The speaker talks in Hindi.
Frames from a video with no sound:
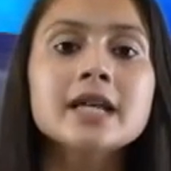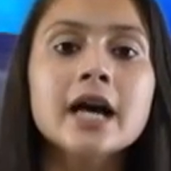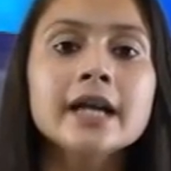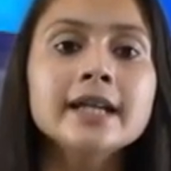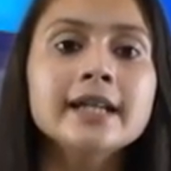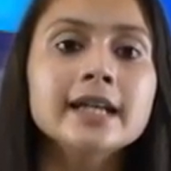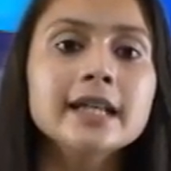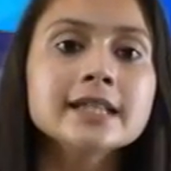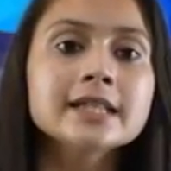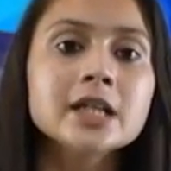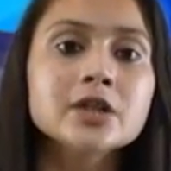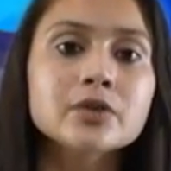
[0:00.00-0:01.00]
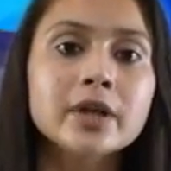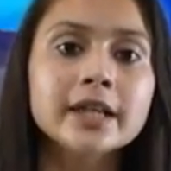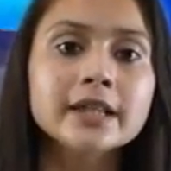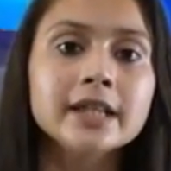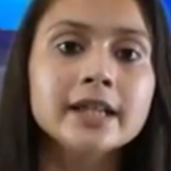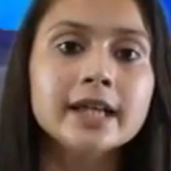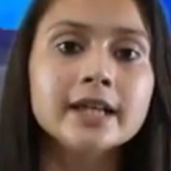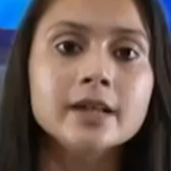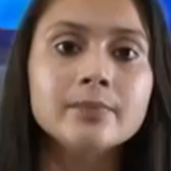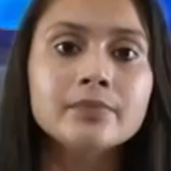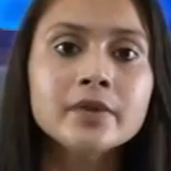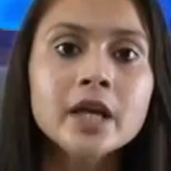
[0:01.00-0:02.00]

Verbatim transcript: टारगेट किलिंग्स की ट्रेनिंग दी गई है